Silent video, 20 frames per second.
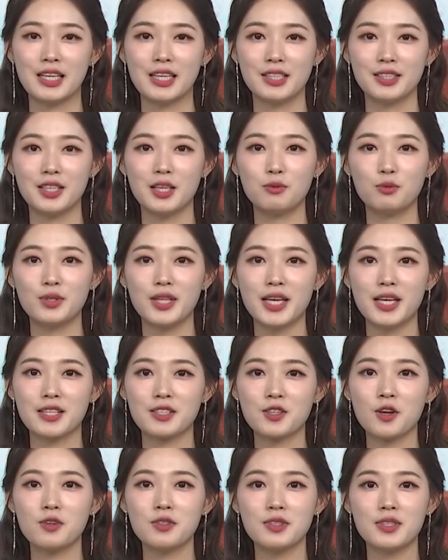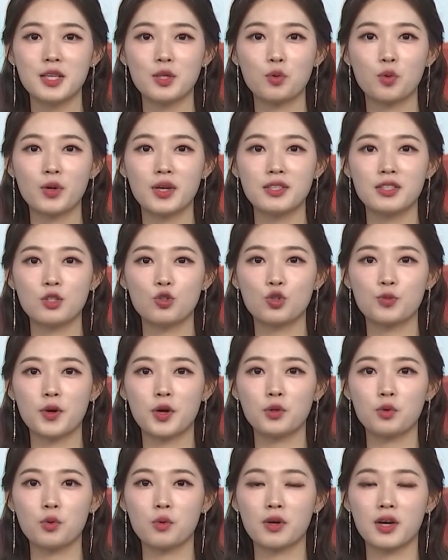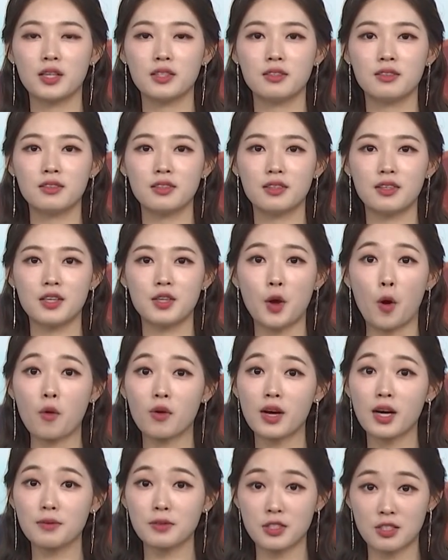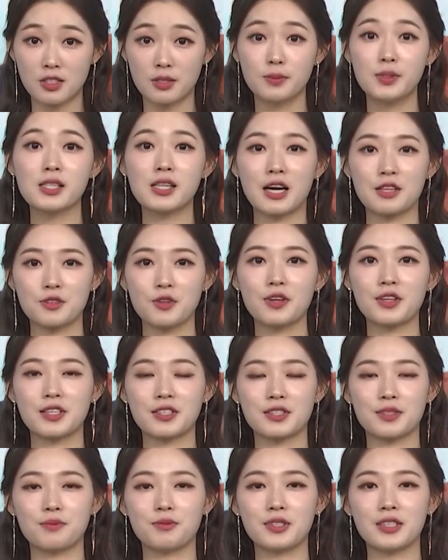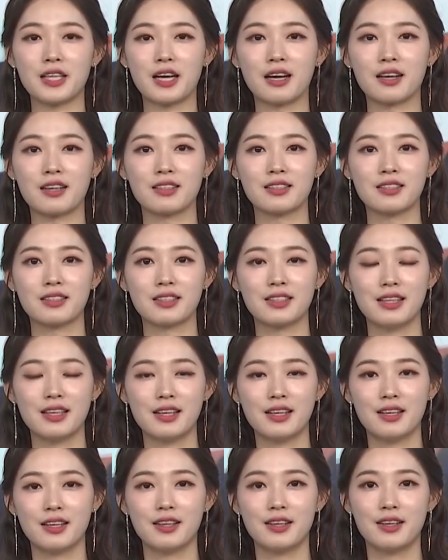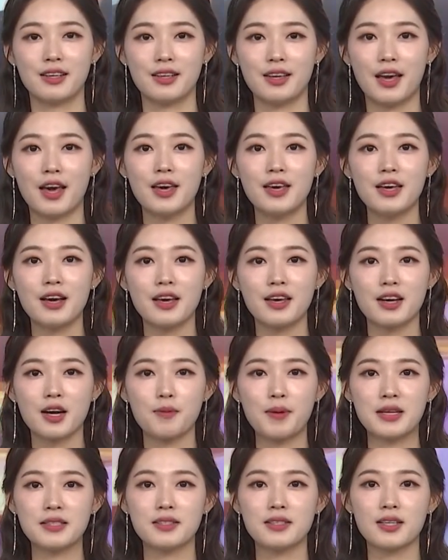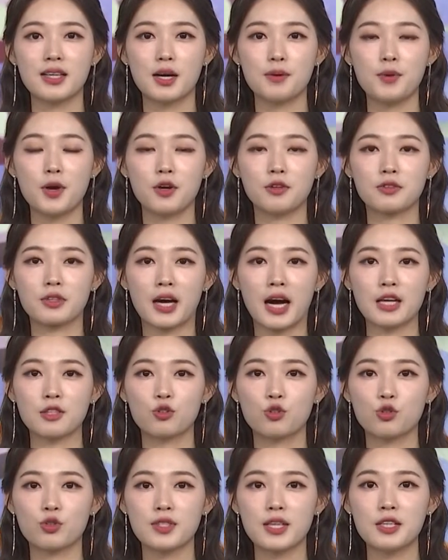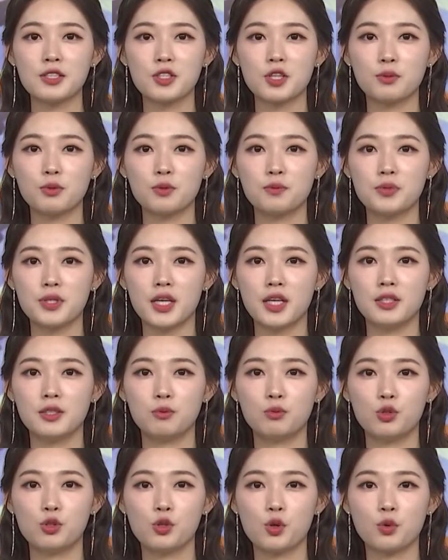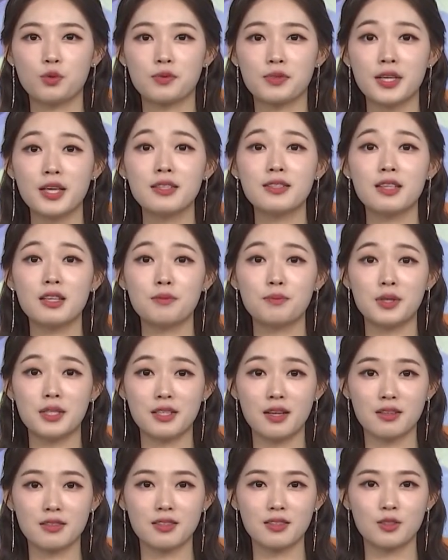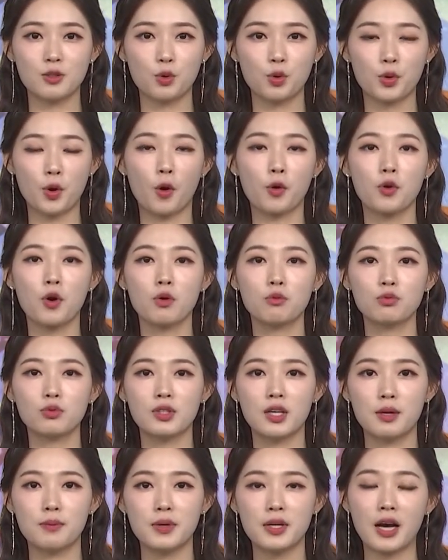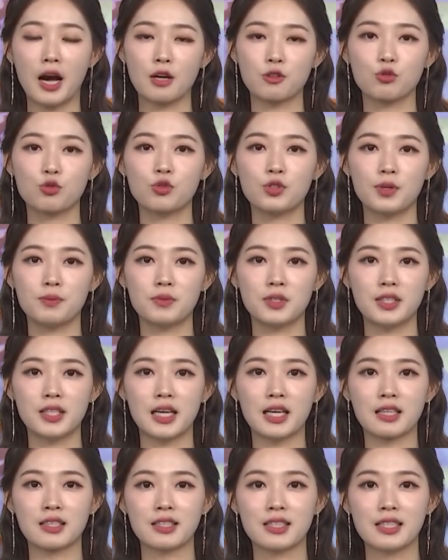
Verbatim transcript: 때문에 철새 도래지 주변 농가는 특히 경각심을 가져야겠습니다. AI가 발생하면 가축 살처분 피해는 물론 생산비 상승으로 경영 부담이 가중됩니다.